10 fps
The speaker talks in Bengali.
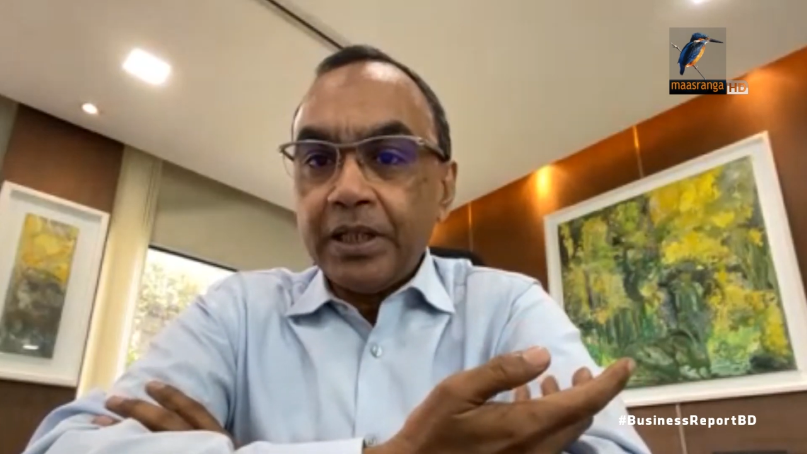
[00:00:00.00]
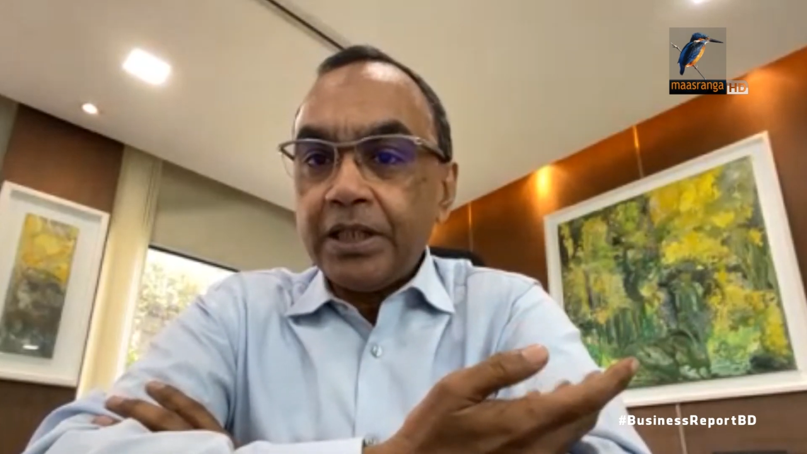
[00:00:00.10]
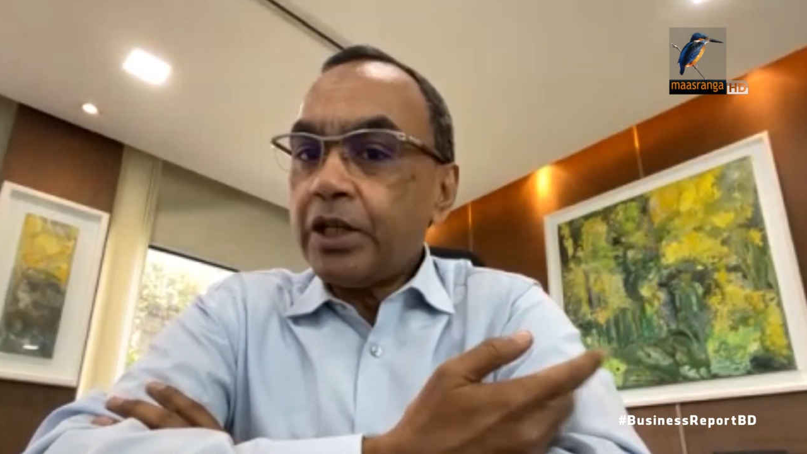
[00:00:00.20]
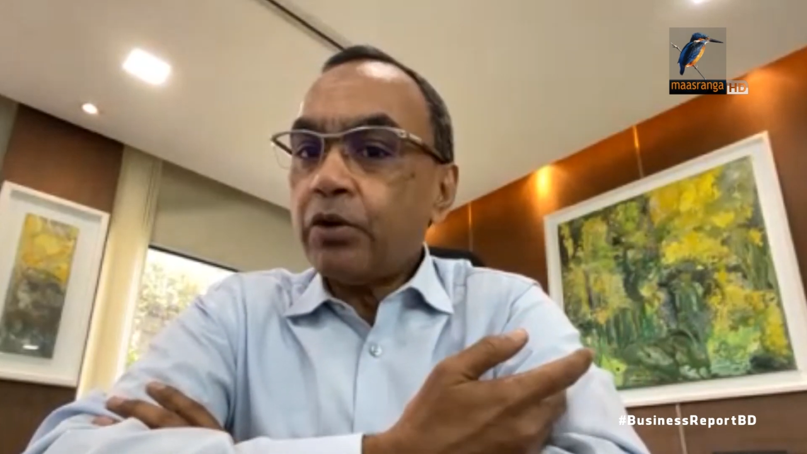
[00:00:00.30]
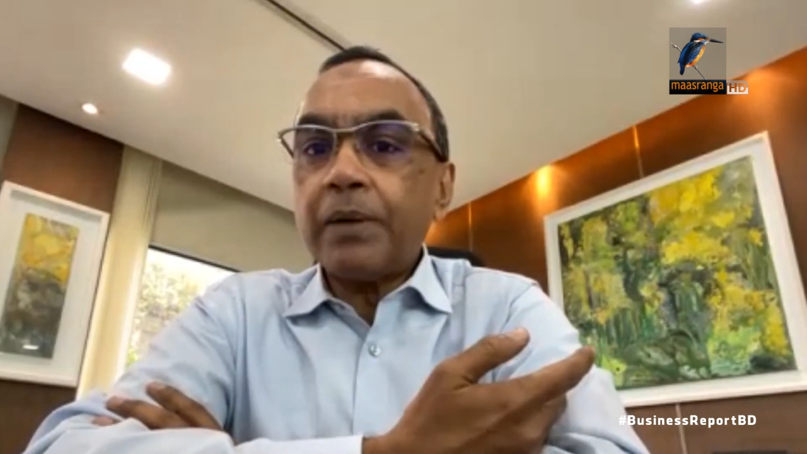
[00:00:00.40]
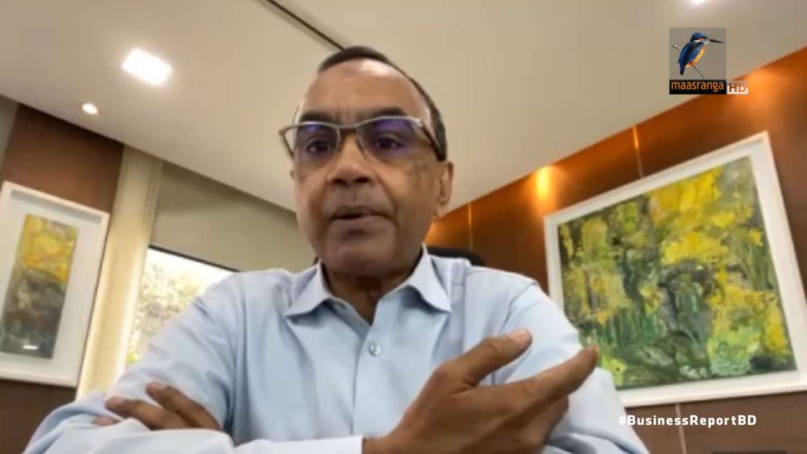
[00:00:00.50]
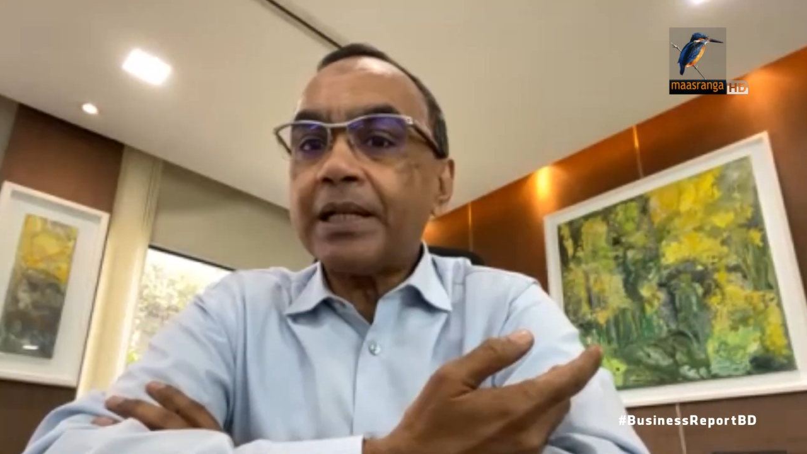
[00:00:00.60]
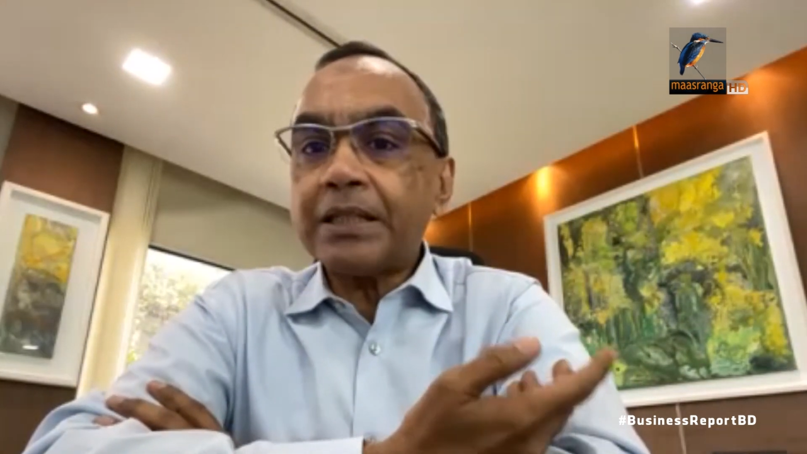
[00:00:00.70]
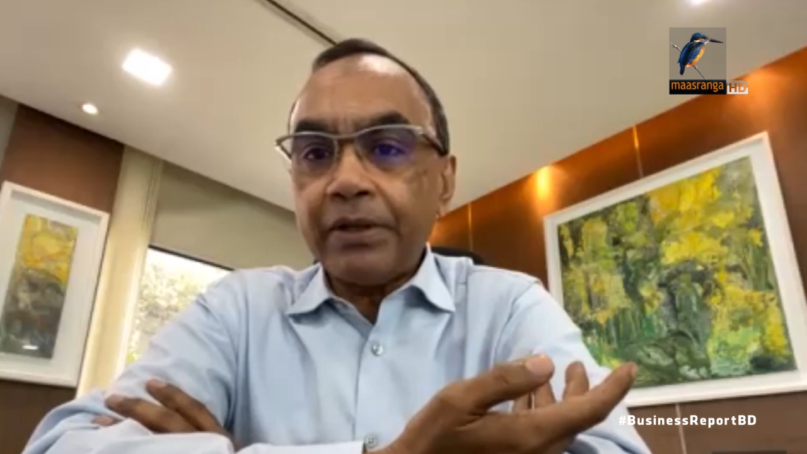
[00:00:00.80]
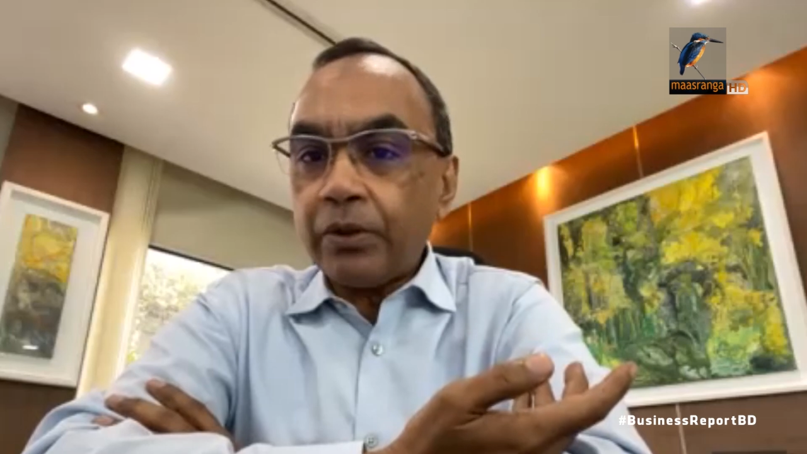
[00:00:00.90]
সেগুলি আমরা
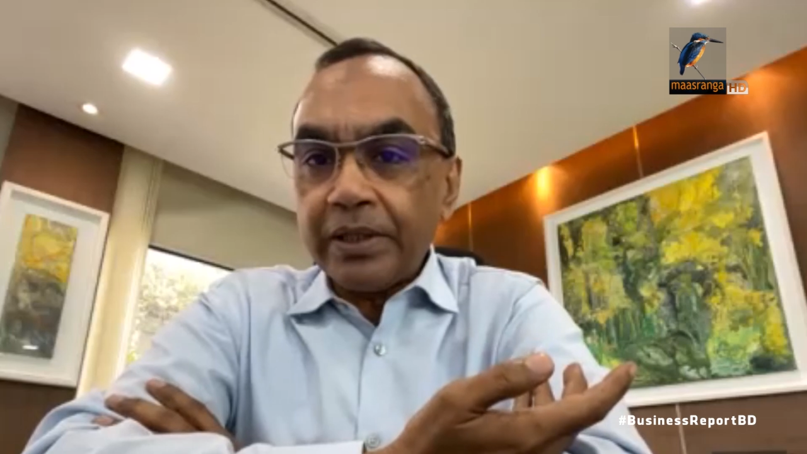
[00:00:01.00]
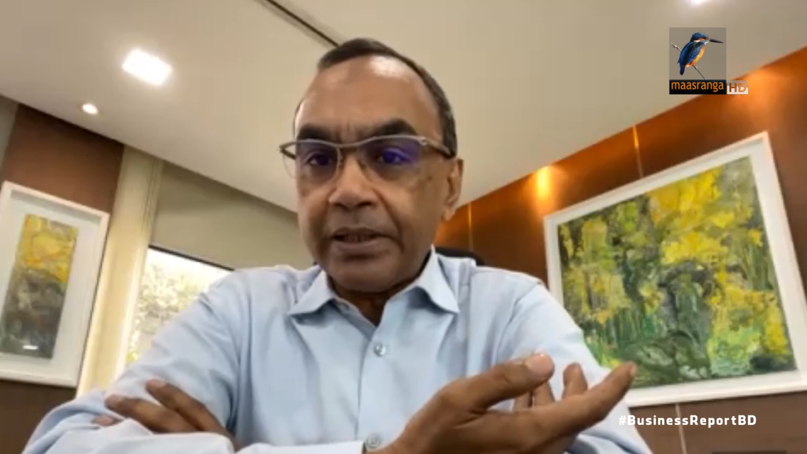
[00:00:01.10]
ক্লাসিফাই করে